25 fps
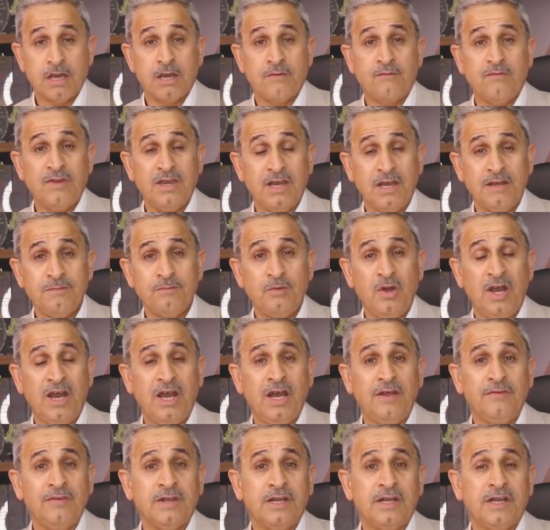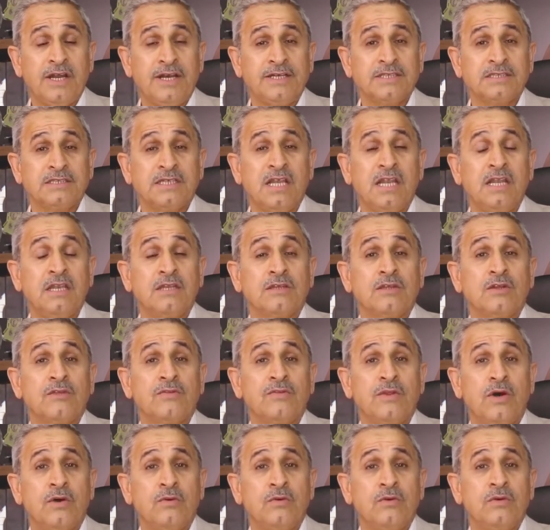في هذه المحاضرة راح نسلط
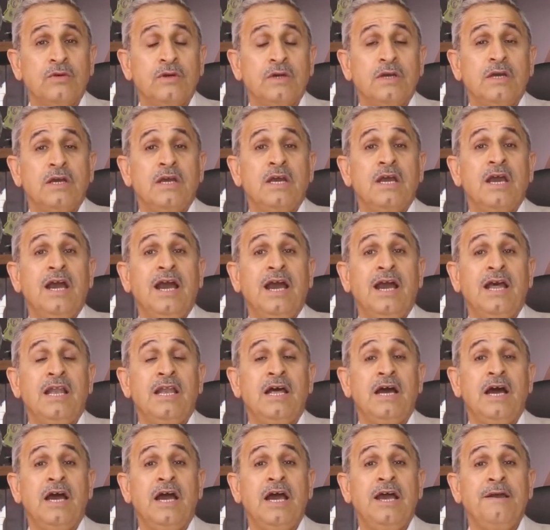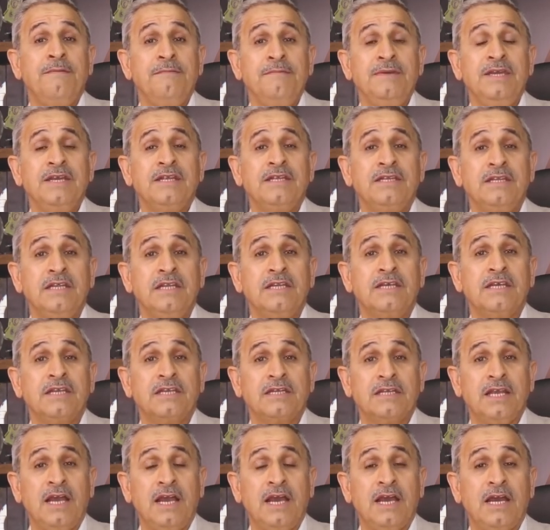الضوء على اهميه تلك
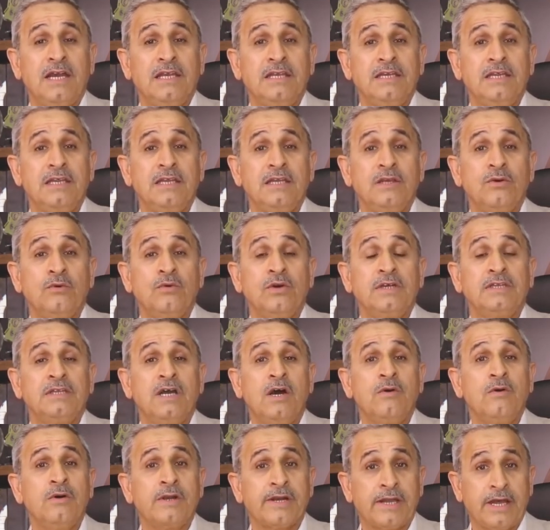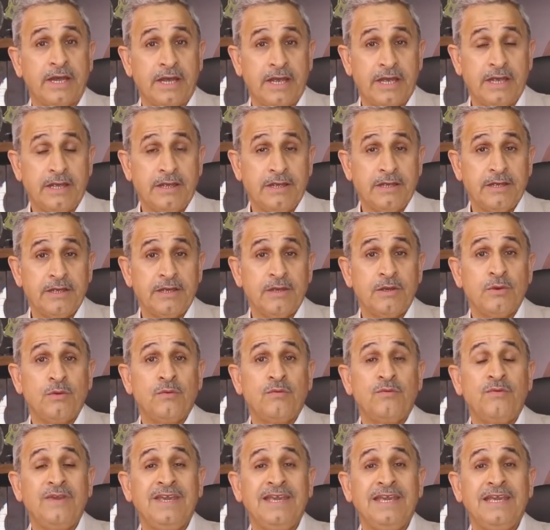التحاليل ودورها
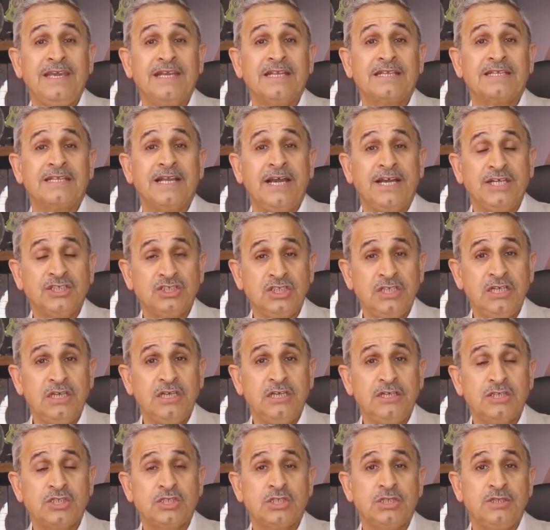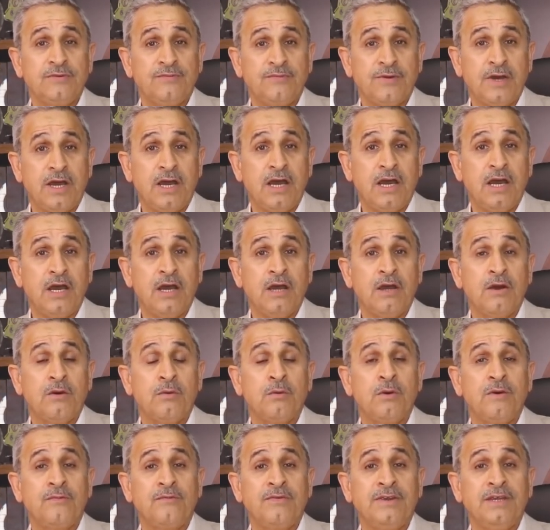في تعجيل الشفاء
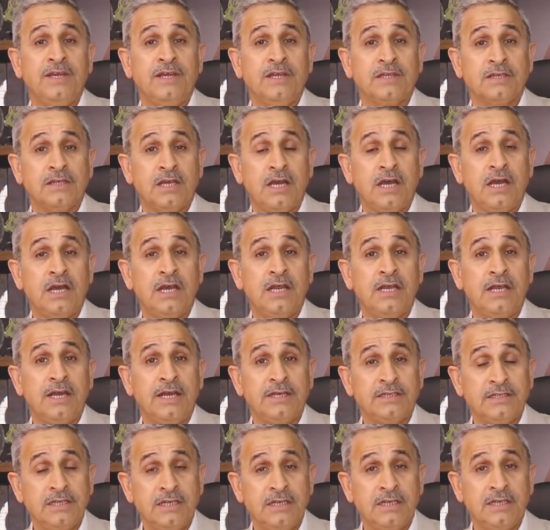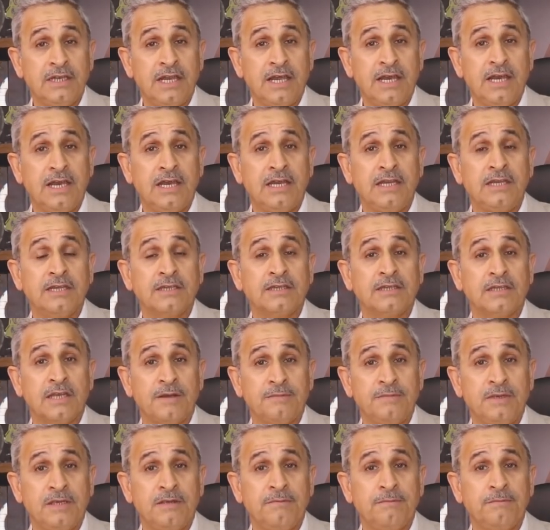وفي اعطاء الادله
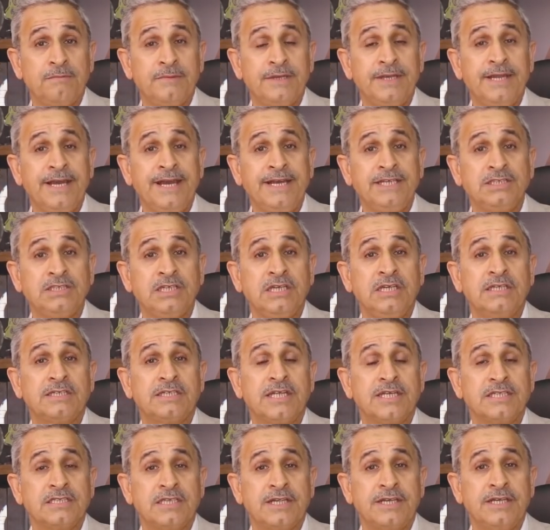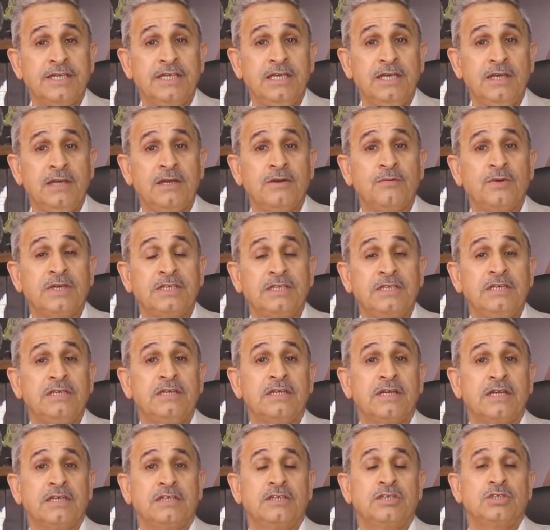للطبيب من اجل تسريع
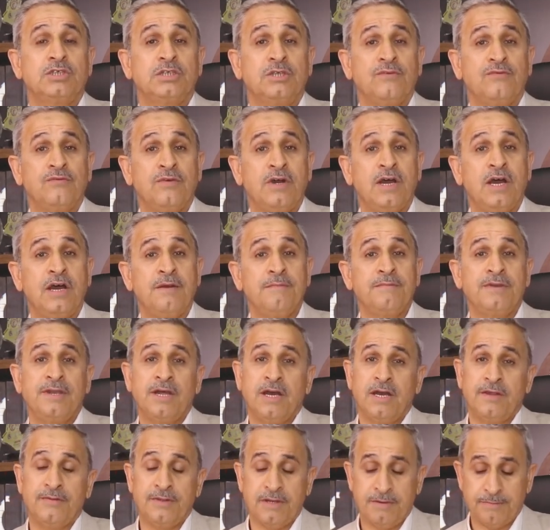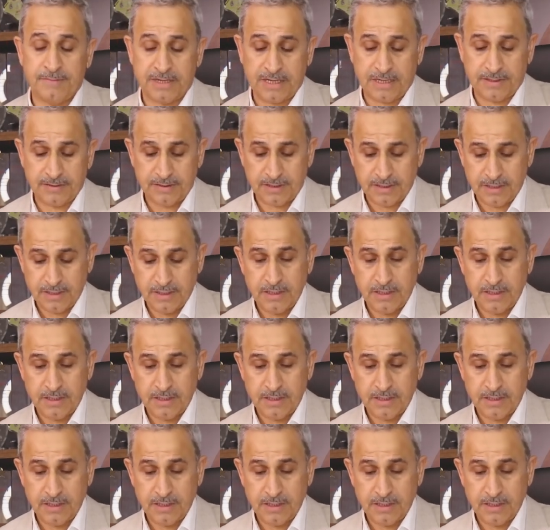وتيره الشفاء من هذا المرض.